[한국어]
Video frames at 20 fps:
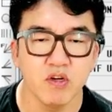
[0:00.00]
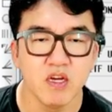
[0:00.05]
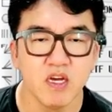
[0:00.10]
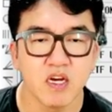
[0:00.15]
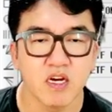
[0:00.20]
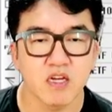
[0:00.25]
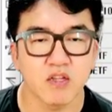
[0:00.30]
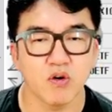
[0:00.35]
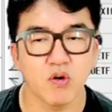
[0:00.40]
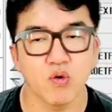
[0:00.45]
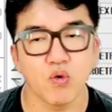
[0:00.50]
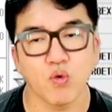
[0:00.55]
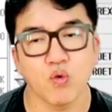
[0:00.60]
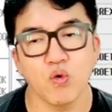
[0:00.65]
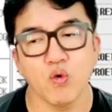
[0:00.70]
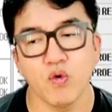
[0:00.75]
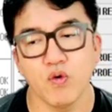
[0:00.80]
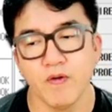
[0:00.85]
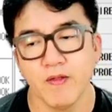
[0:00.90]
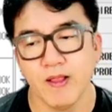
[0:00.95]
그래서
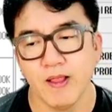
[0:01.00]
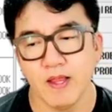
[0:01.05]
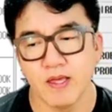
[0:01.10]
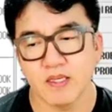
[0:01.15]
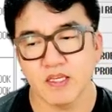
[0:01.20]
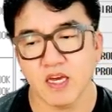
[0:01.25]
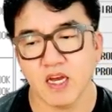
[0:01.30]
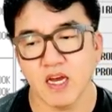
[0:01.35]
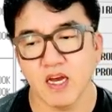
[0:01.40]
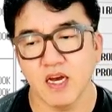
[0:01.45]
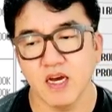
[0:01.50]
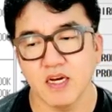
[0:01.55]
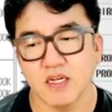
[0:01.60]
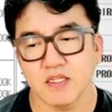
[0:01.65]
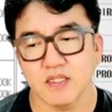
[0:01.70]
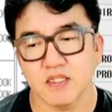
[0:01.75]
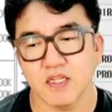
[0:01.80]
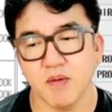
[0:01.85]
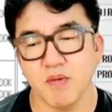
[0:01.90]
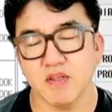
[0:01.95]
요거 제가
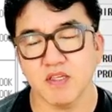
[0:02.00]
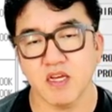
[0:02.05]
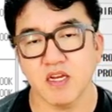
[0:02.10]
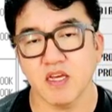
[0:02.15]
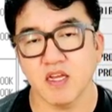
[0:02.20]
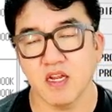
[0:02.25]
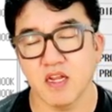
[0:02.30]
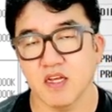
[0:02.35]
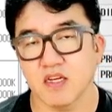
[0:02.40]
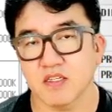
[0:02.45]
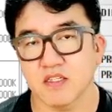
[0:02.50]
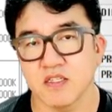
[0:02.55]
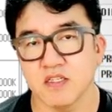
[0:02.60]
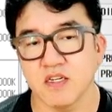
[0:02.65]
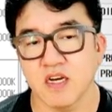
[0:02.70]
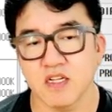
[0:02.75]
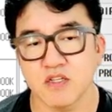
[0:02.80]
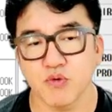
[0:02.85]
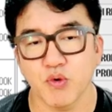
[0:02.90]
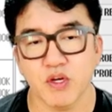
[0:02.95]
세뱃자리 그
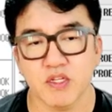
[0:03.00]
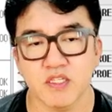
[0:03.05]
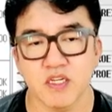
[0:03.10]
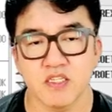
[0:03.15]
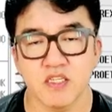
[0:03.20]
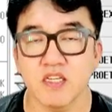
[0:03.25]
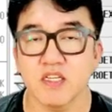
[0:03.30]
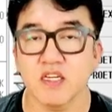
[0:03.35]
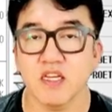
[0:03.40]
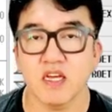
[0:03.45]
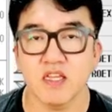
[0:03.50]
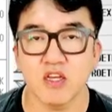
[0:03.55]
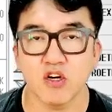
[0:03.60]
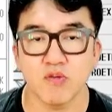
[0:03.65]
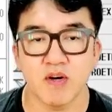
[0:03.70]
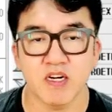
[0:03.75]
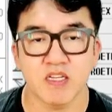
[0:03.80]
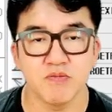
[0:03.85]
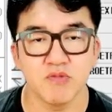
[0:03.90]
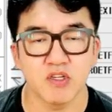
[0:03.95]
SOX를 짤짤이 한다고
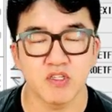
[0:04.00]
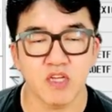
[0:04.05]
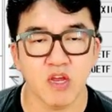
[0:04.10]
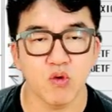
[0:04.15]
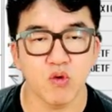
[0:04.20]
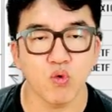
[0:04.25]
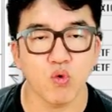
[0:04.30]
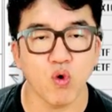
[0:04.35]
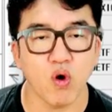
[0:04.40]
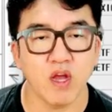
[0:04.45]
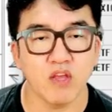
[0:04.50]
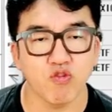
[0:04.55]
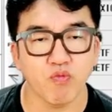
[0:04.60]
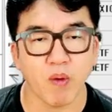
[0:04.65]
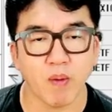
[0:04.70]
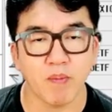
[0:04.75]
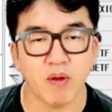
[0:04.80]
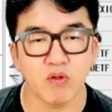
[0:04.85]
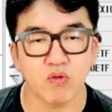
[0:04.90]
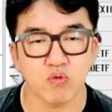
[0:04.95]
말씀드렸잖아요. 요거 한
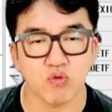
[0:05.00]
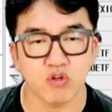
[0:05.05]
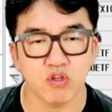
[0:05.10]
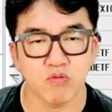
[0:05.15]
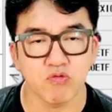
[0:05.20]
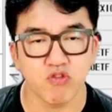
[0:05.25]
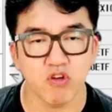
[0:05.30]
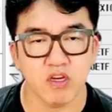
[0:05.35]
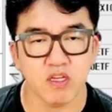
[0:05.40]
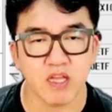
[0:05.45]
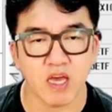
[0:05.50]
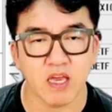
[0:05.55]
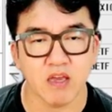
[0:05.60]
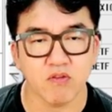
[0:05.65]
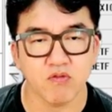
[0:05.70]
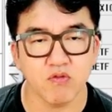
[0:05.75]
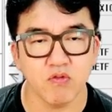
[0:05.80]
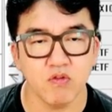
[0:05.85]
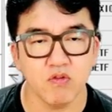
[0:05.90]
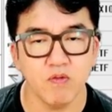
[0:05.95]
600만 원 정도 좀 수익이 나
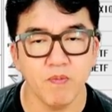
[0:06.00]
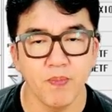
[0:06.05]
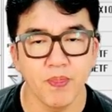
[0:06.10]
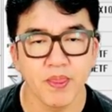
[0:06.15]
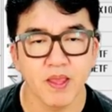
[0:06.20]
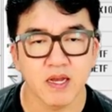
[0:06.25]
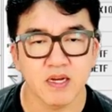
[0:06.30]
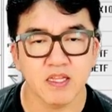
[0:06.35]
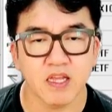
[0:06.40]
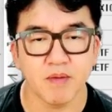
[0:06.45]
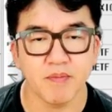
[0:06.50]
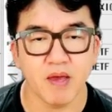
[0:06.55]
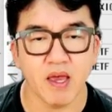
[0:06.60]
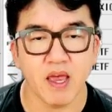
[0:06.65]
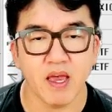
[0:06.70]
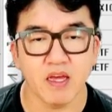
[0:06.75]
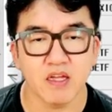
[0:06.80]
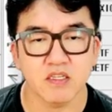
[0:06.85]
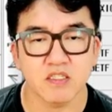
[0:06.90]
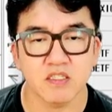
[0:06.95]
있고 그다음에
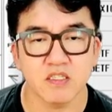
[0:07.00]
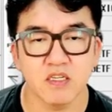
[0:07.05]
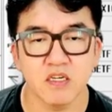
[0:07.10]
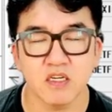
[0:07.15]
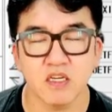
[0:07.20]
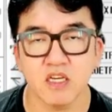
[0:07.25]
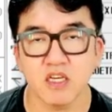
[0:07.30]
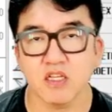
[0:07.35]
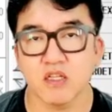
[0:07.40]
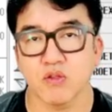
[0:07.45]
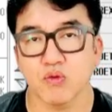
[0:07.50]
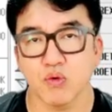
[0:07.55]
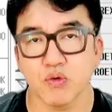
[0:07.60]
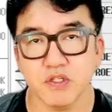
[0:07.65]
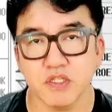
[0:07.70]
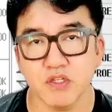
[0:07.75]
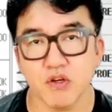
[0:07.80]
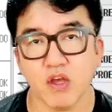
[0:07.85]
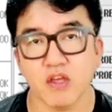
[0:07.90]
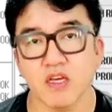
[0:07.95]
그
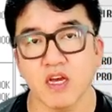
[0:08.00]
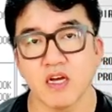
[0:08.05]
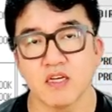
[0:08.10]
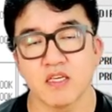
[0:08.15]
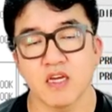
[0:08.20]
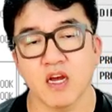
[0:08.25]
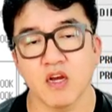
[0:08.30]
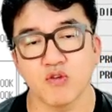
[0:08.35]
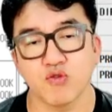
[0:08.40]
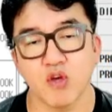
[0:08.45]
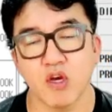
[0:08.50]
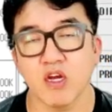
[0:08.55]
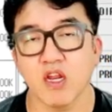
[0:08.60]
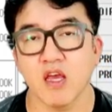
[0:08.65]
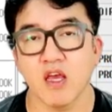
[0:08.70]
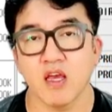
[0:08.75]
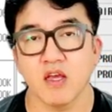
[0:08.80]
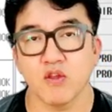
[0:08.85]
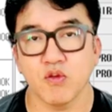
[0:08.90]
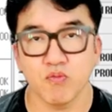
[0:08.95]
토스 계좌 제가
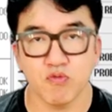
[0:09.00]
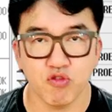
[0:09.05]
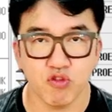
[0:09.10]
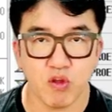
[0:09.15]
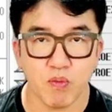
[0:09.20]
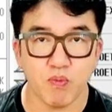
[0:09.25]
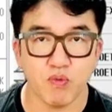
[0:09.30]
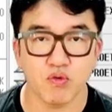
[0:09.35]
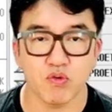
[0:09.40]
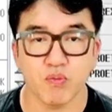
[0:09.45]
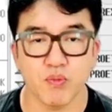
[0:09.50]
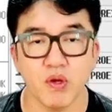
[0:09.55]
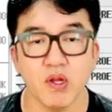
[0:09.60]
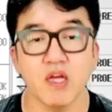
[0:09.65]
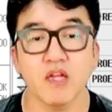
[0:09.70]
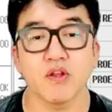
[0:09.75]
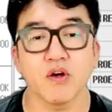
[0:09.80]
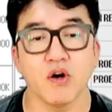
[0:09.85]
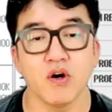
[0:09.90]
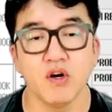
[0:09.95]
최근에 좀 휴대폰으로
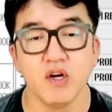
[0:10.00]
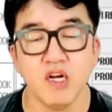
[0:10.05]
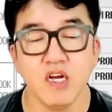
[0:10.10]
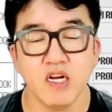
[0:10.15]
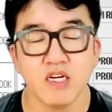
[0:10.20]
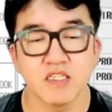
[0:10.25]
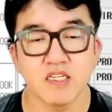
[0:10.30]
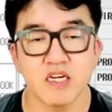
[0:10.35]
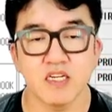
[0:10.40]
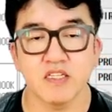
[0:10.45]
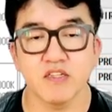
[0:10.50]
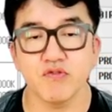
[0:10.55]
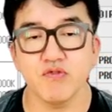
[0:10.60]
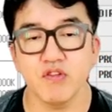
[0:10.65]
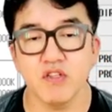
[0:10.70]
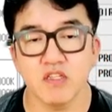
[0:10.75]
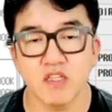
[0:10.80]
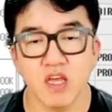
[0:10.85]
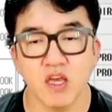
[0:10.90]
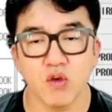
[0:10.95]
편해서 잘 쓰고
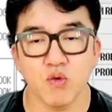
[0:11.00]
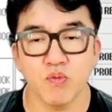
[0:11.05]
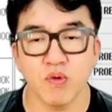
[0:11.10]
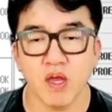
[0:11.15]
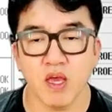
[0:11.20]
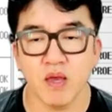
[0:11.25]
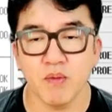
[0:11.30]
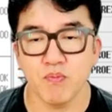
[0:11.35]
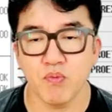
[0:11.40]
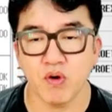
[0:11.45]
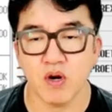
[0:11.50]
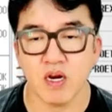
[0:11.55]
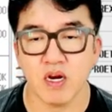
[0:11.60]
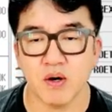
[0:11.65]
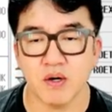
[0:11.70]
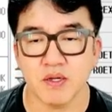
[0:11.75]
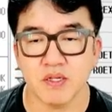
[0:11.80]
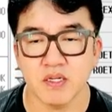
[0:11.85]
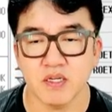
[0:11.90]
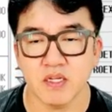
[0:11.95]
있는데 요번에 폭락
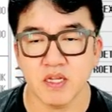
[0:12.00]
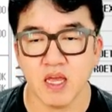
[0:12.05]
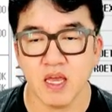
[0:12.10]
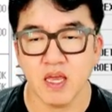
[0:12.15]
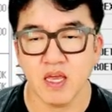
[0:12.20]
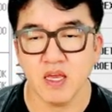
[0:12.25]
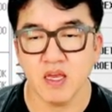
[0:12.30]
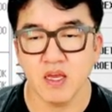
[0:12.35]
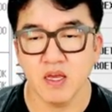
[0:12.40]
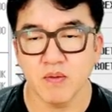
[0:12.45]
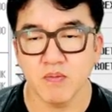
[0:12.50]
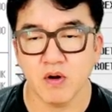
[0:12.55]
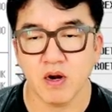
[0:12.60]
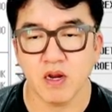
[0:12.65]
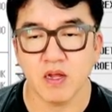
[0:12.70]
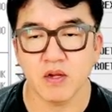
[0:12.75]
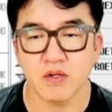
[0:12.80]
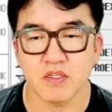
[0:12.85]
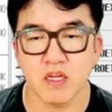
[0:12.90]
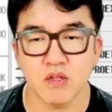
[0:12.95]
나왔을 때
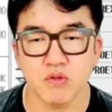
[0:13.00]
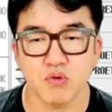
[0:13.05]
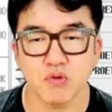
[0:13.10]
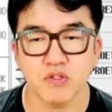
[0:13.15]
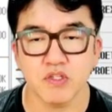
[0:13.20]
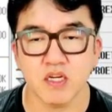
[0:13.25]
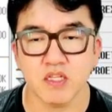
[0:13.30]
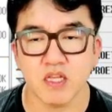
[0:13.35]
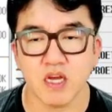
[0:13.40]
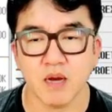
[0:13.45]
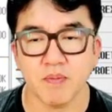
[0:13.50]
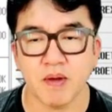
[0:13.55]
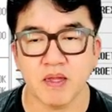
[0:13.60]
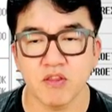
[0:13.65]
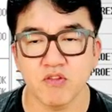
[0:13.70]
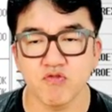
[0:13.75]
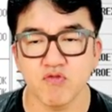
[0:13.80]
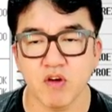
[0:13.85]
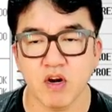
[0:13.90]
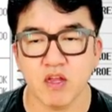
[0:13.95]
코로나 때 토스 갔다가
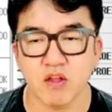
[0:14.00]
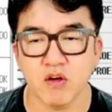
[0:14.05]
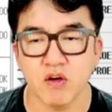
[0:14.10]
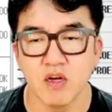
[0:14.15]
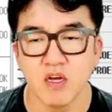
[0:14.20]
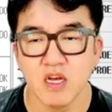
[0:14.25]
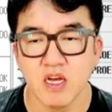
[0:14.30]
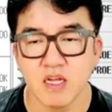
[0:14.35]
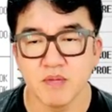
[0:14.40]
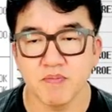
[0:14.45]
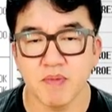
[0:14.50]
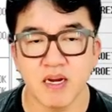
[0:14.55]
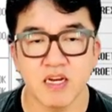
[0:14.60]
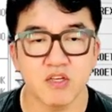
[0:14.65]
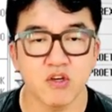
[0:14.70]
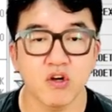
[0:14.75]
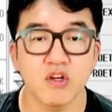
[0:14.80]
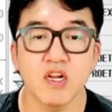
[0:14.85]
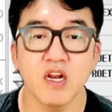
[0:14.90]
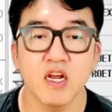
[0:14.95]
반등권에서 많이
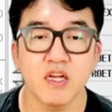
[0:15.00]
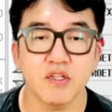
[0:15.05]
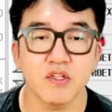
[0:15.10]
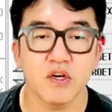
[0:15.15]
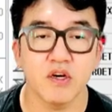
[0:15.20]
정리를 했어요.